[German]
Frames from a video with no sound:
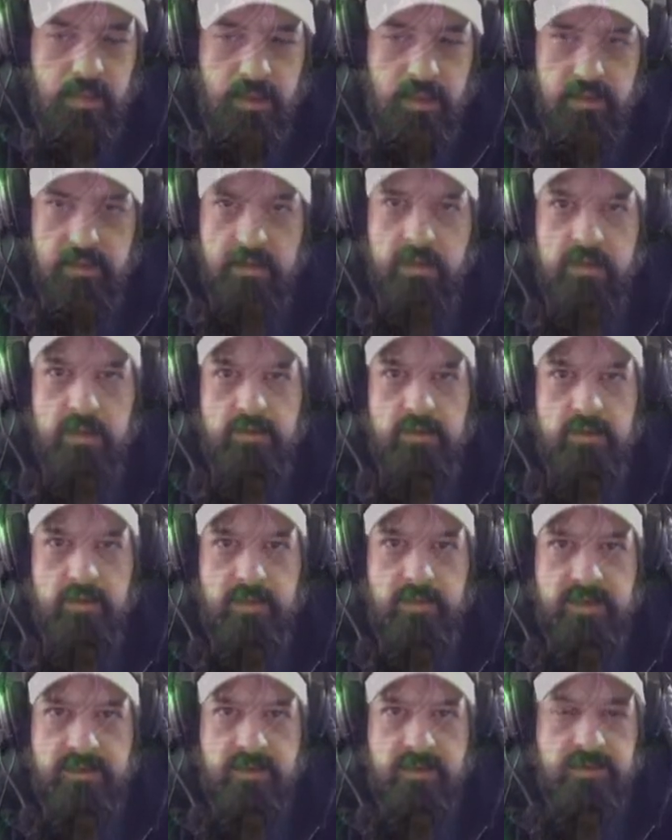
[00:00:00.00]
Schauen wir uns
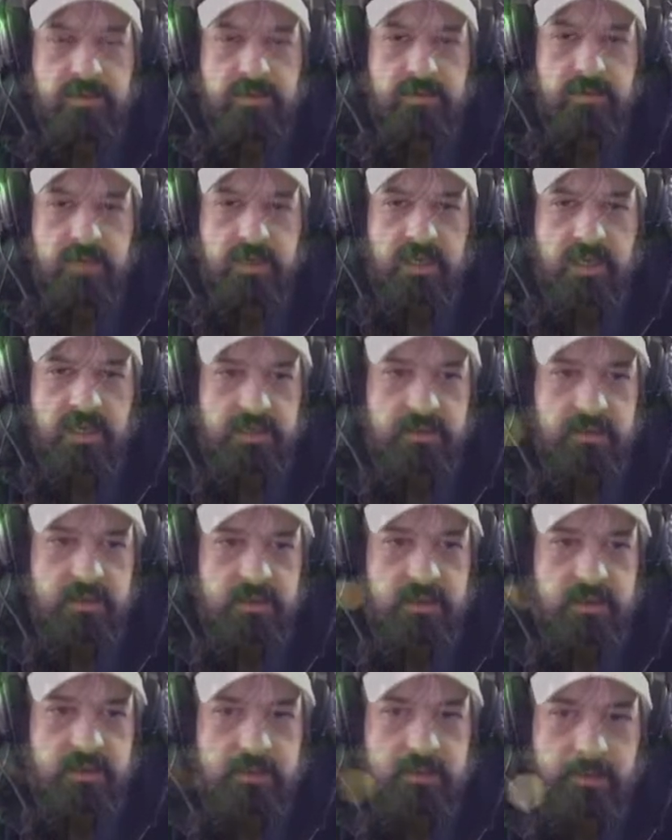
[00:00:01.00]
mal, was wir für eine Karte
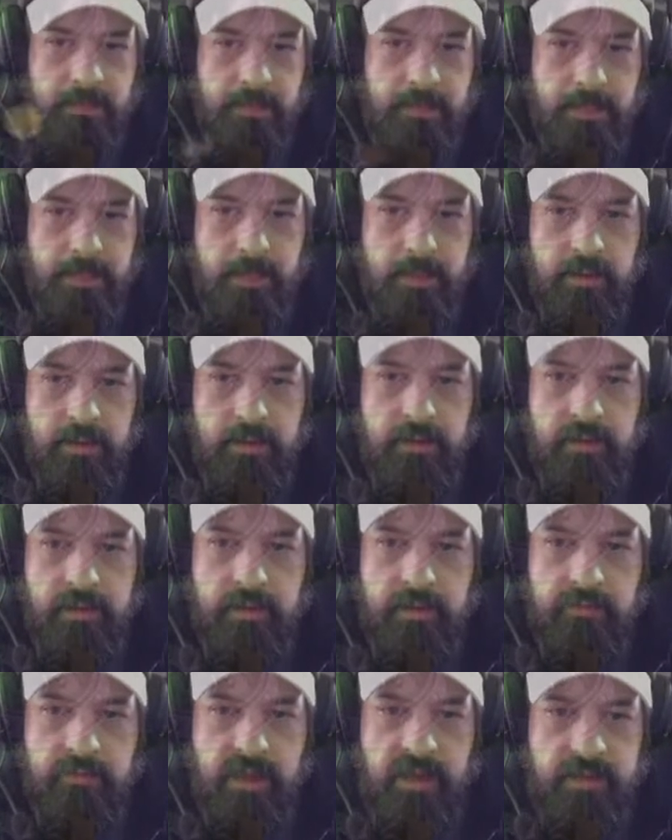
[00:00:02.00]
kriegen.
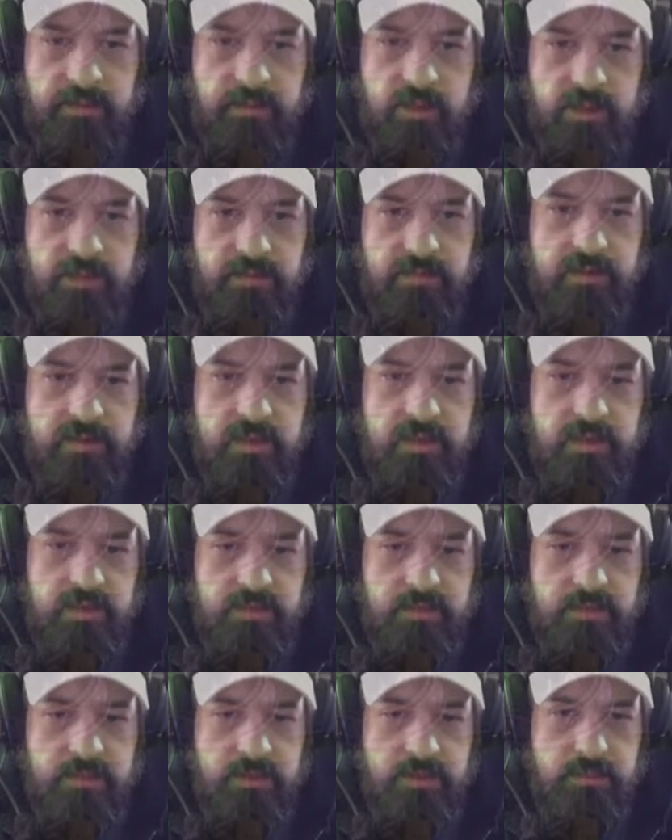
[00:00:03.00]
Flying Machine finde ich
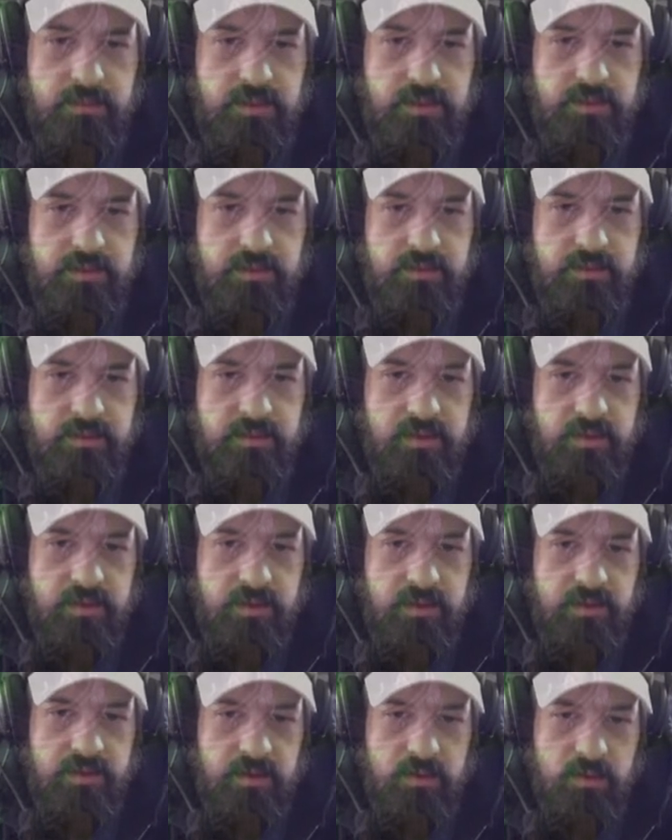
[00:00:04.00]
ziemlich mies.
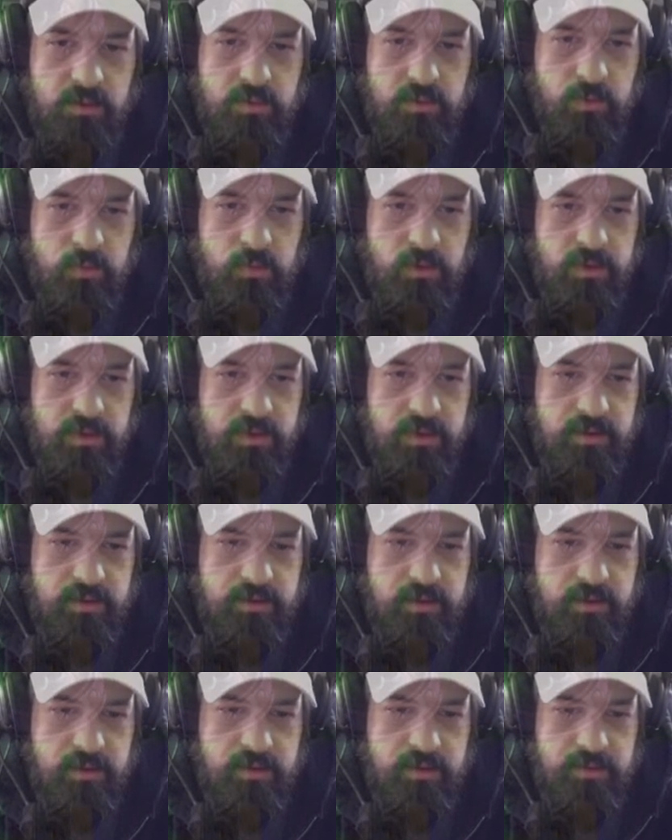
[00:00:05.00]
Äh, Tauren Warrior
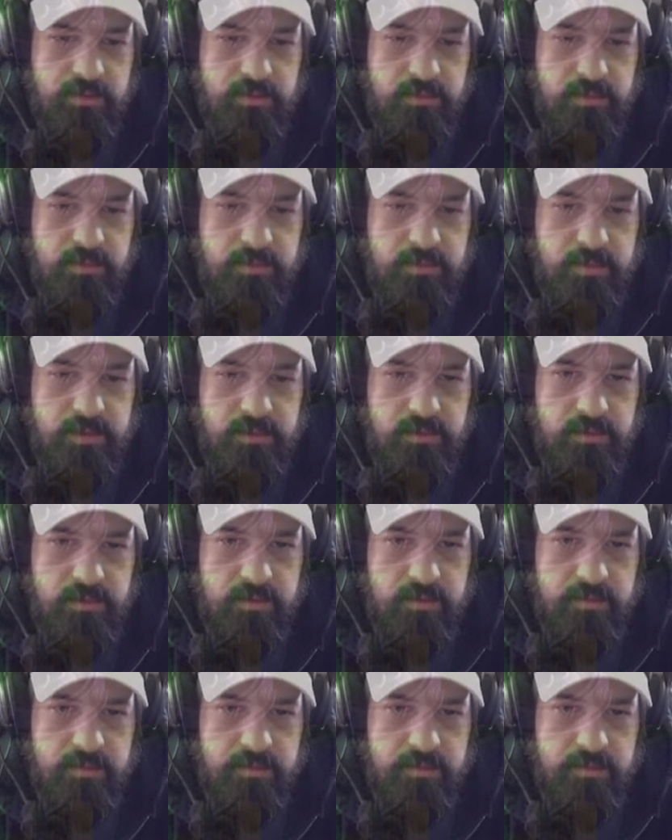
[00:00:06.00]
ist auch ziemlich mies.